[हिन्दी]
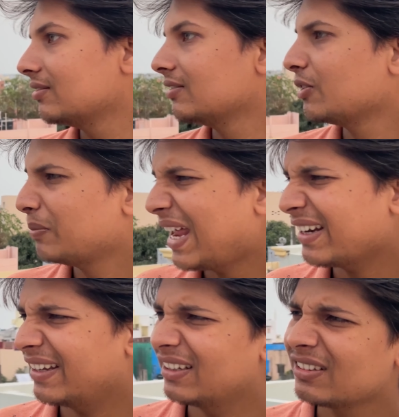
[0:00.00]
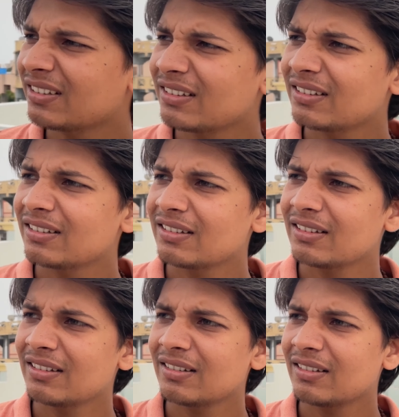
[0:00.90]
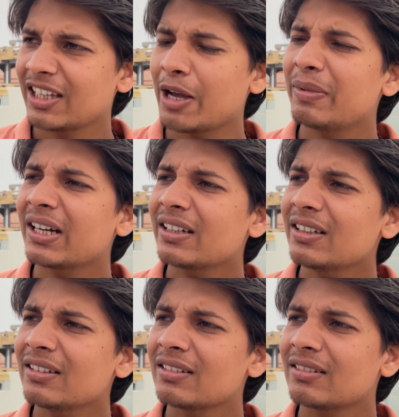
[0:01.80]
ब्लैक डे हाँ क्या ब्लैक डे